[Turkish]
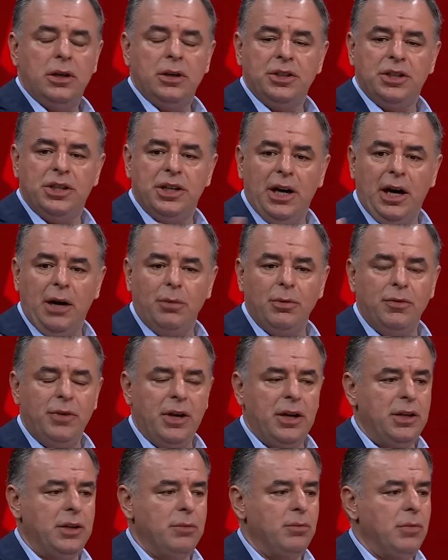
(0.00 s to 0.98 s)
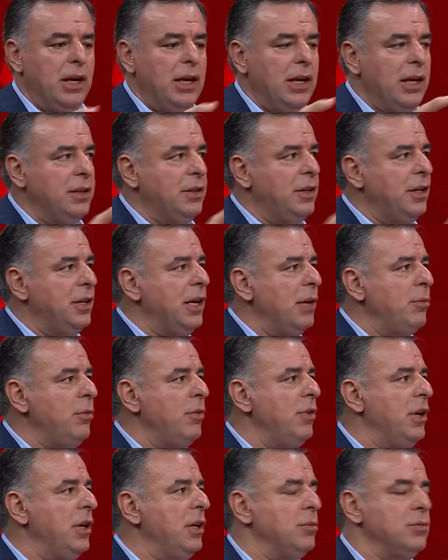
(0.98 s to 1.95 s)
kira mı vereyim, elektriğe mi
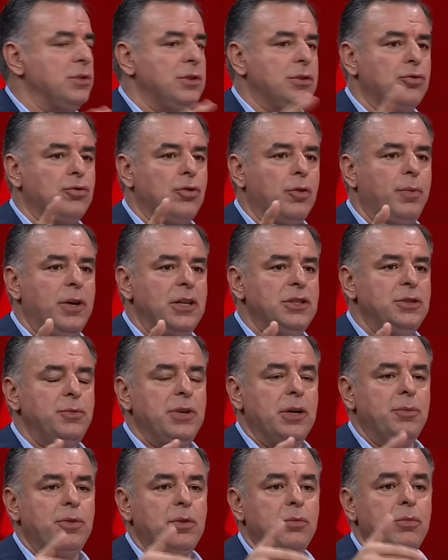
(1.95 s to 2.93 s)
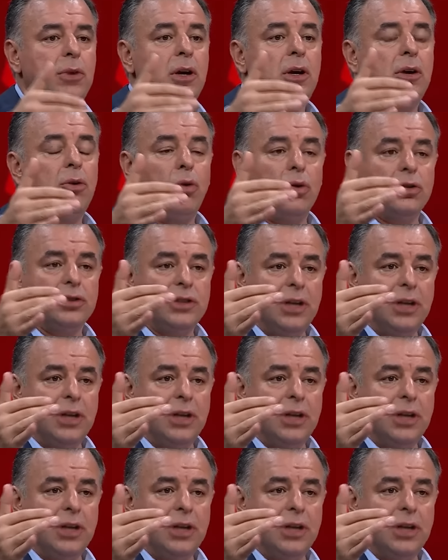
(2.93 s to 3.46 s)
vereyim, stopaj mı yapayım? Hı, hmm, hı. Hmm. O